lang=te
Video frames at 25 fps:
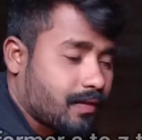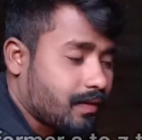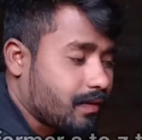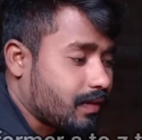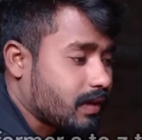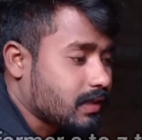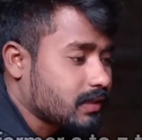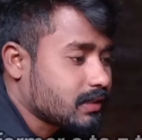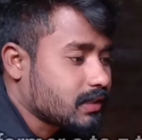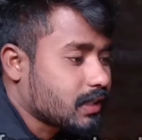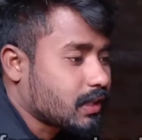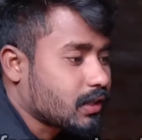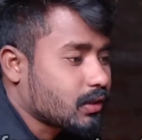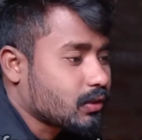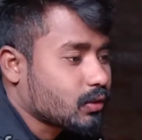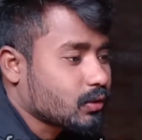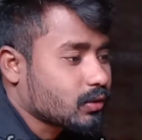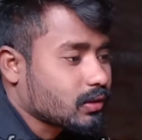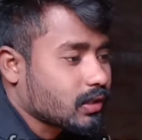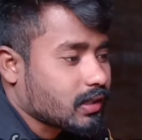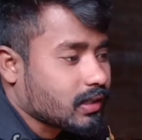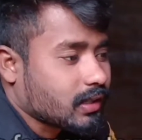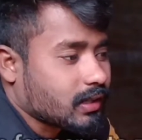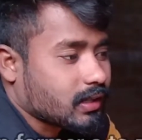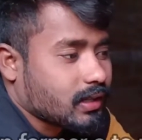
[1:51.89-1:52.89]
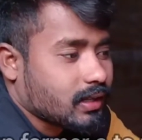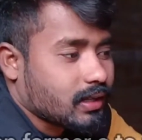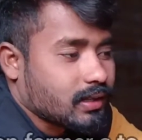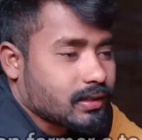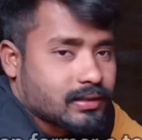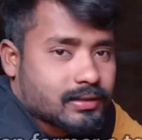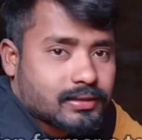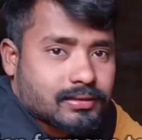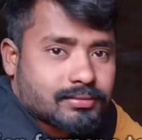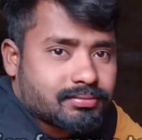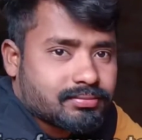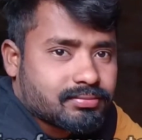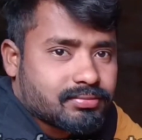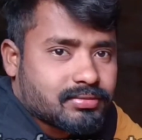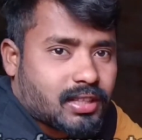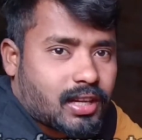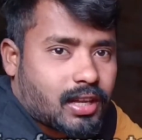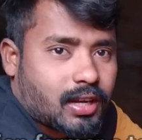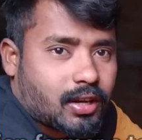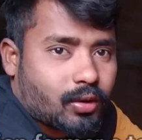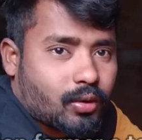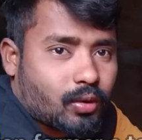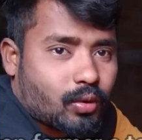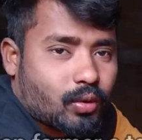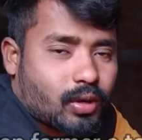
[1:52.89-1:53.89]
ఫ్రెండ్స్ ఇక్కడ చూసారు కదా
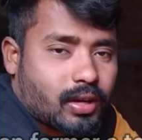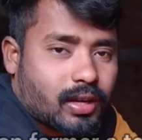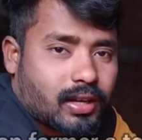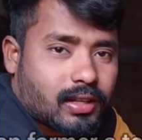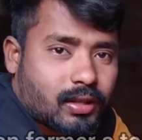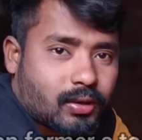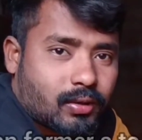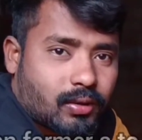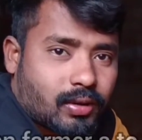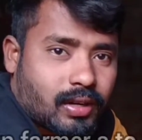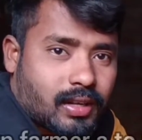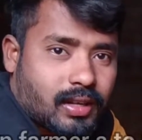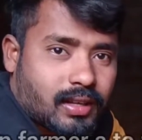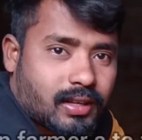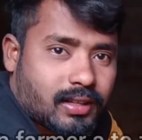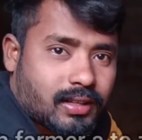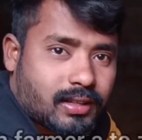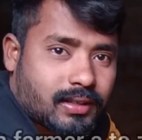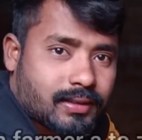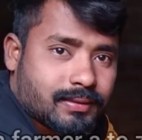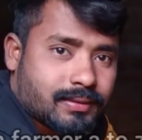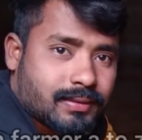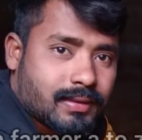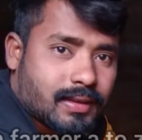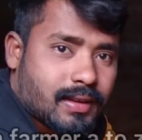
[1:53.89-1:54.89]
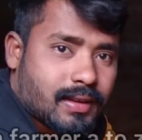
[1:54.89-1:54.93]
చాలా క్యూట్గా అయితే ఉన్నాయి కదా